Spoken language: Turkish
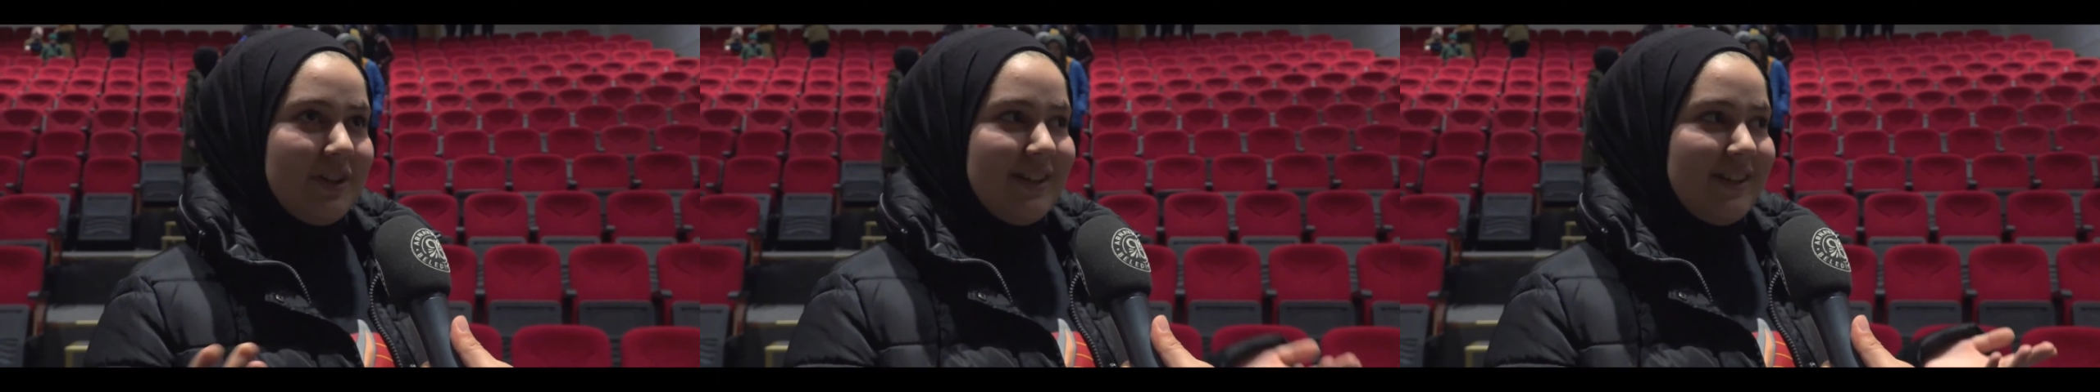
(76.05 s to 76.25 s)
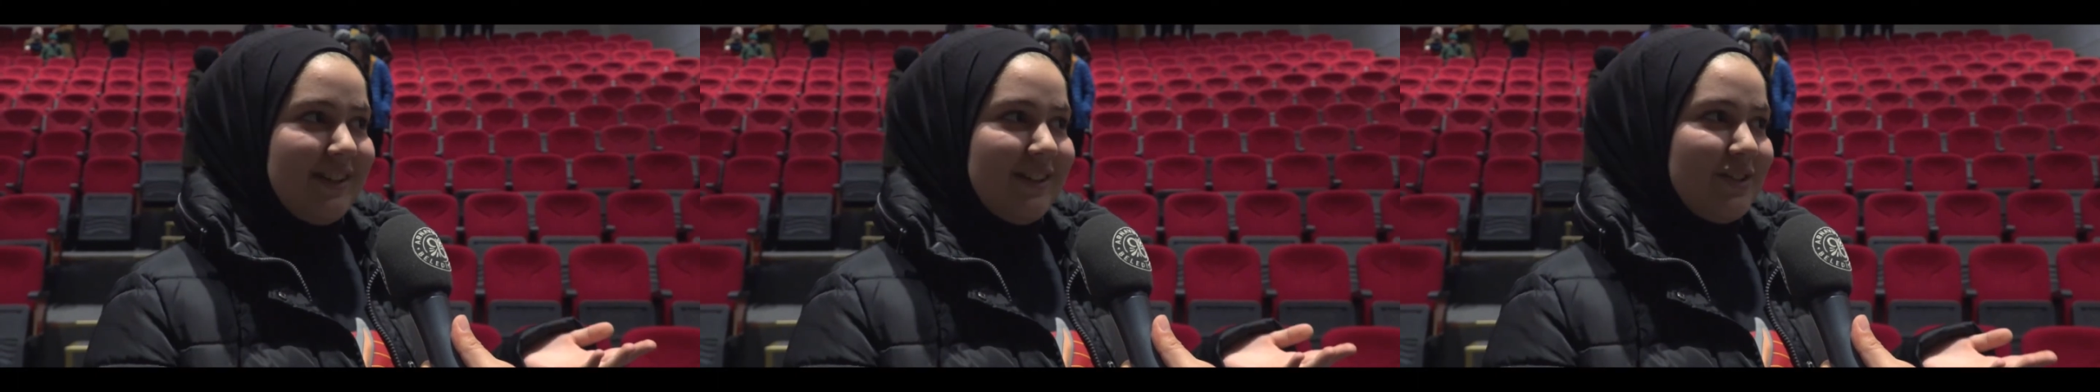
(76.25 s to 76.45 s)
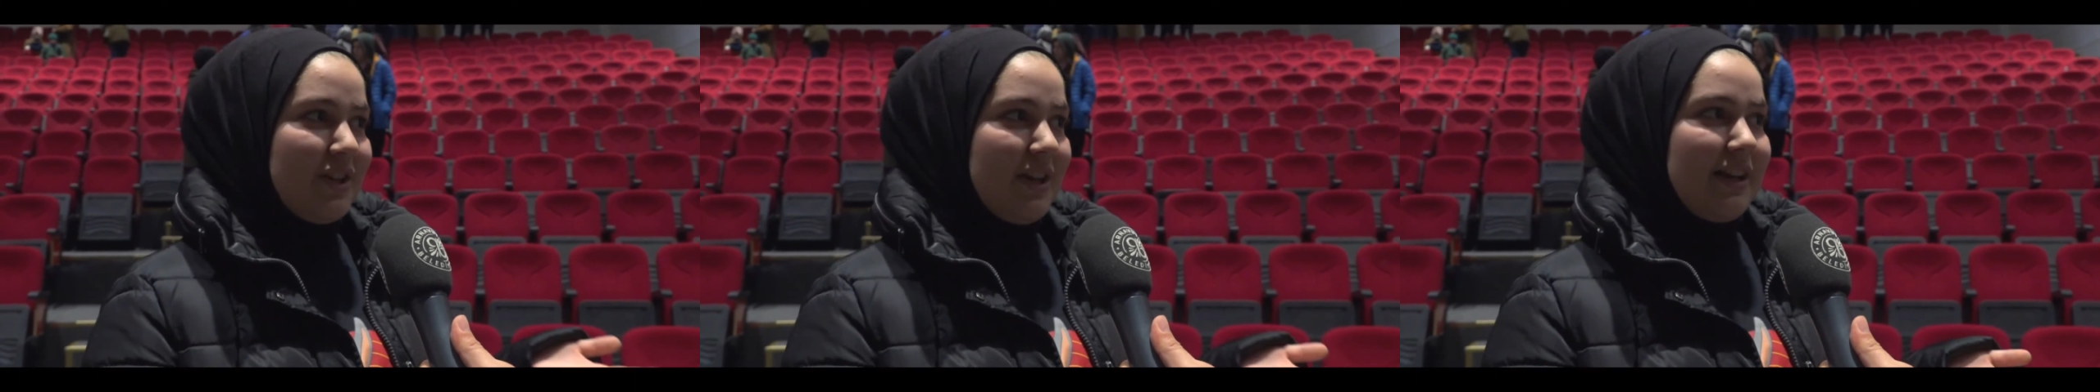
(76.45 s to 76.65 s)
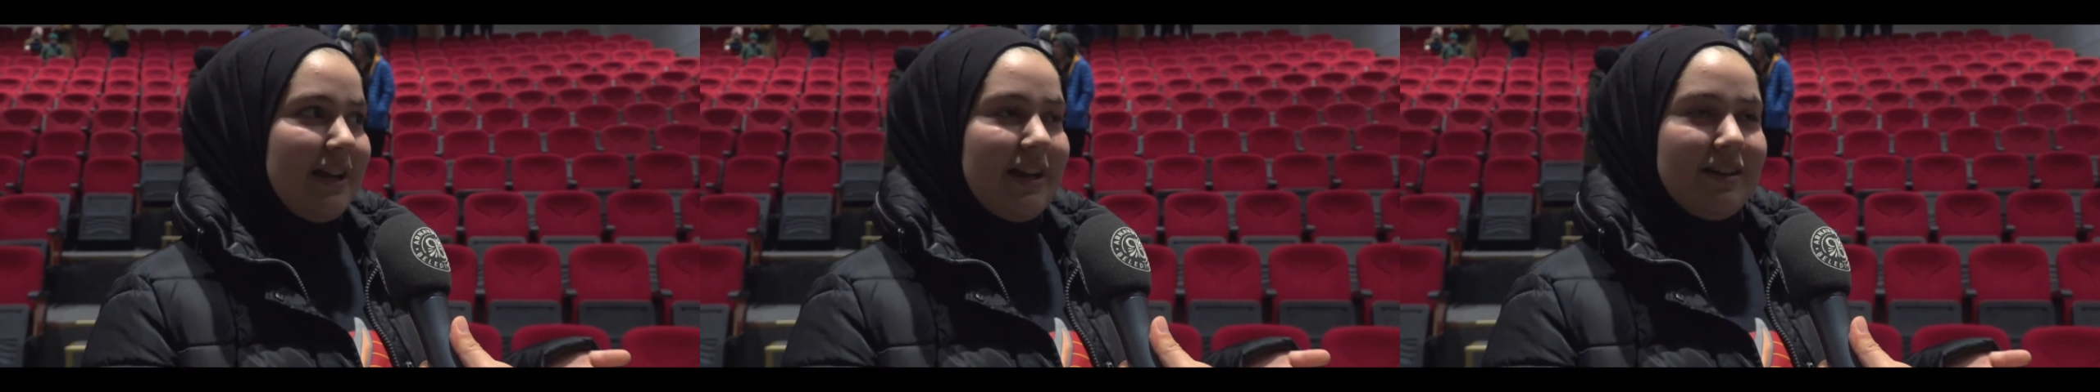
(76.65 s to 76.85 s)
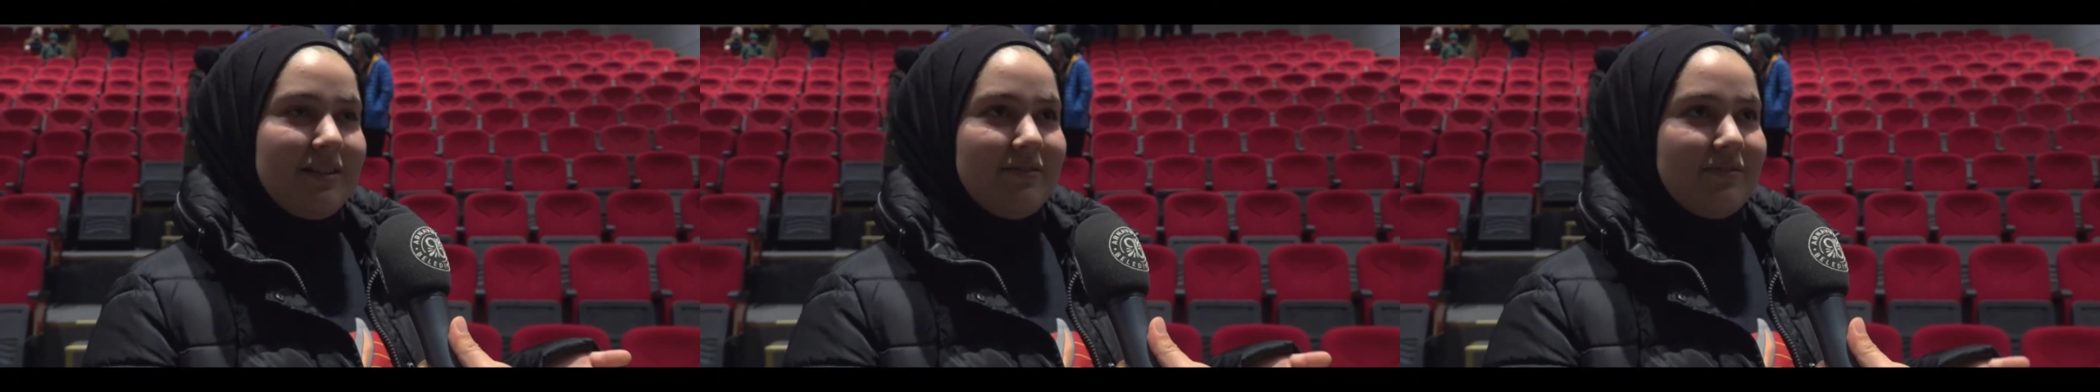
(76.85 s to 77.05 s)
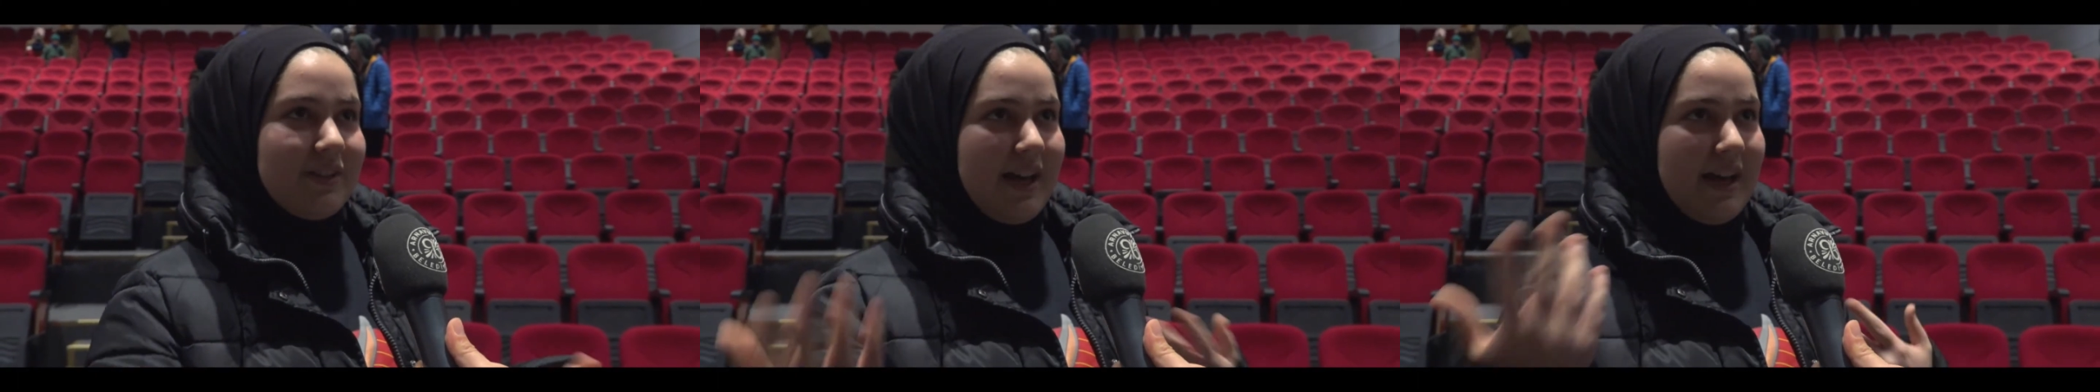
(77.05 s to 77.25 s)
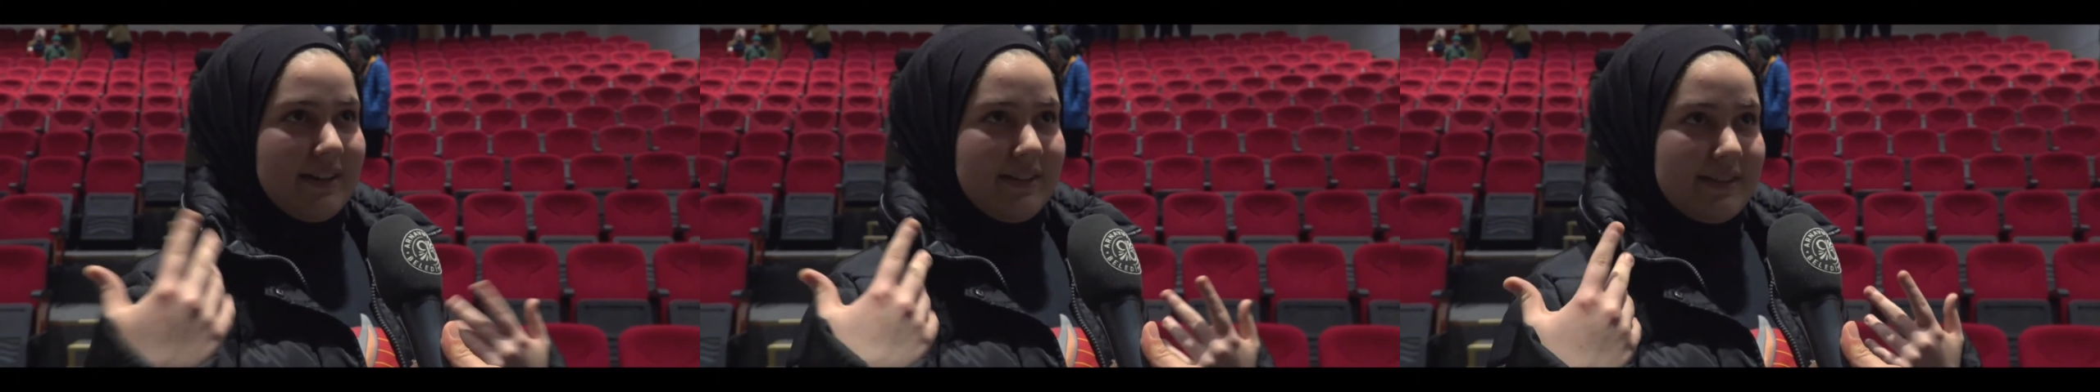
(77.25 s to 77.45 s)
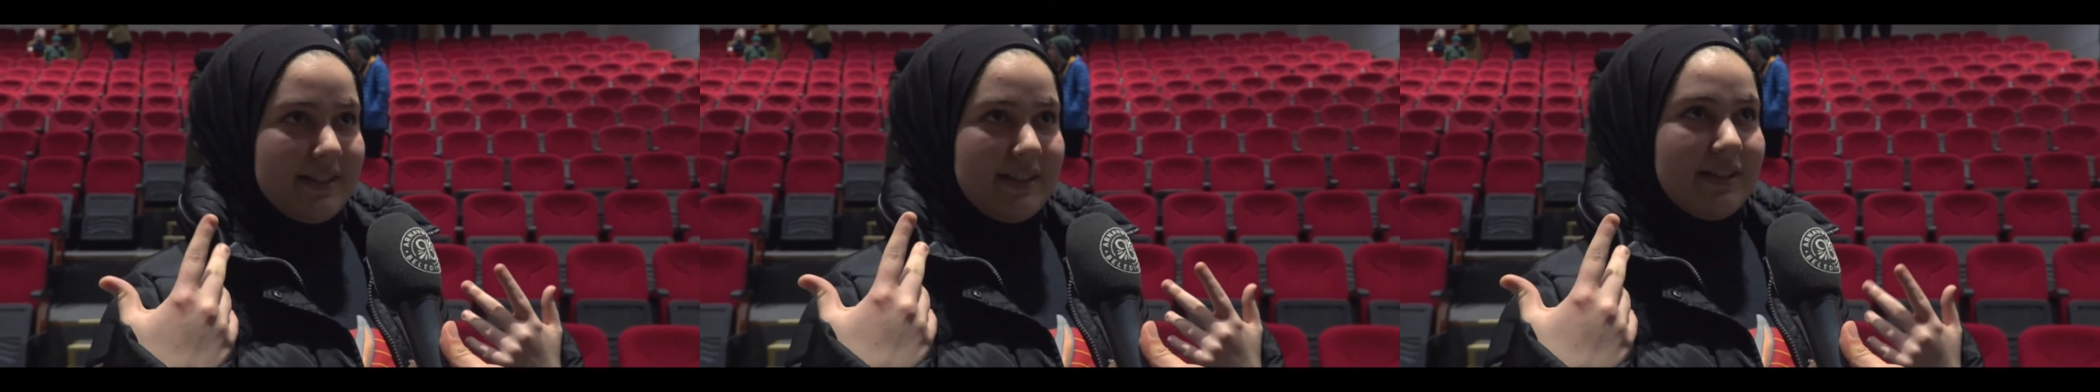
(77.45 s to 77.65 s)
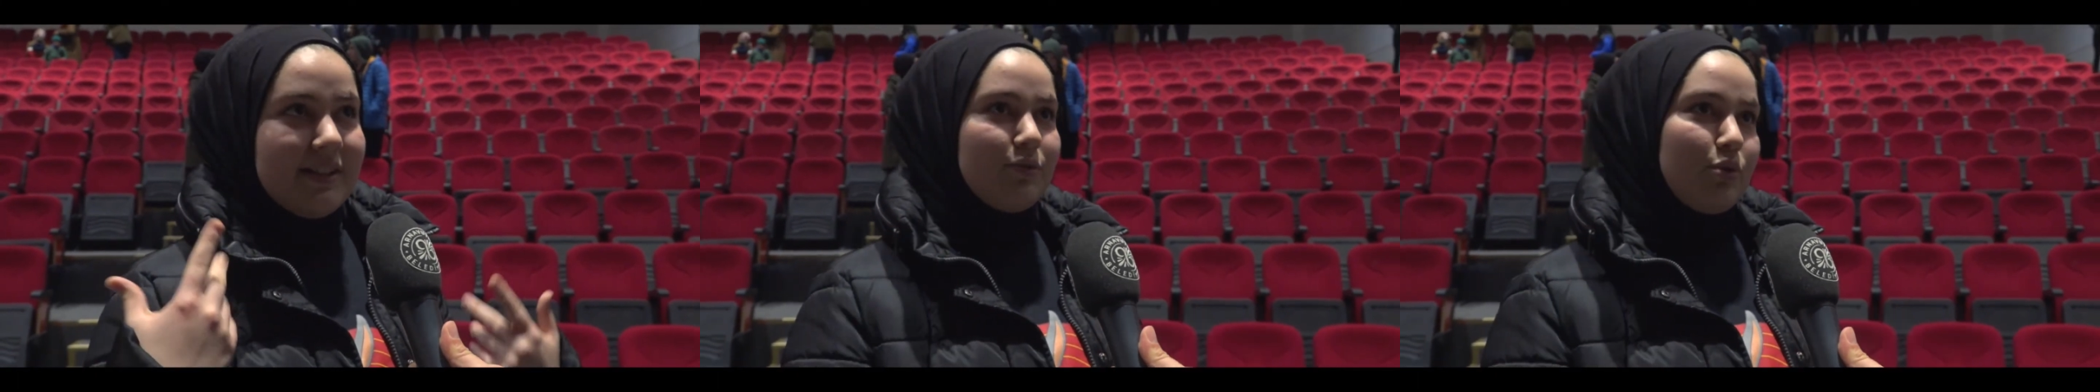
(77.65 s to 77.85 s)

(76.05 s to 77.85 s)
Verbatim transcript: iyi şeyler kattı.